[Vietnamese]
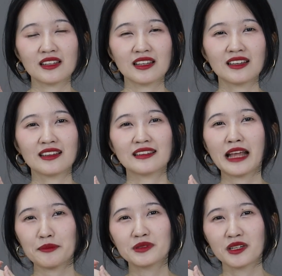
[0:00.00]
thì
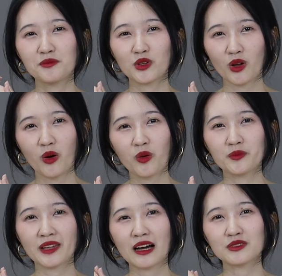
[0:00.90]
đẹp sớm một
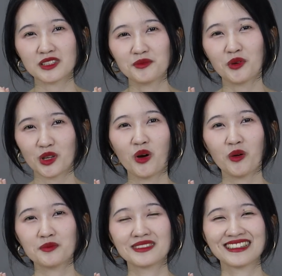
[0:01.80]
hôm tháo sớm một
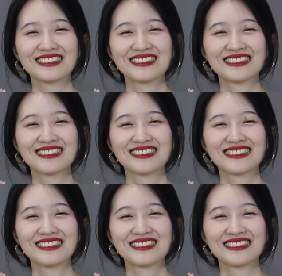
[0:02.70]
hôm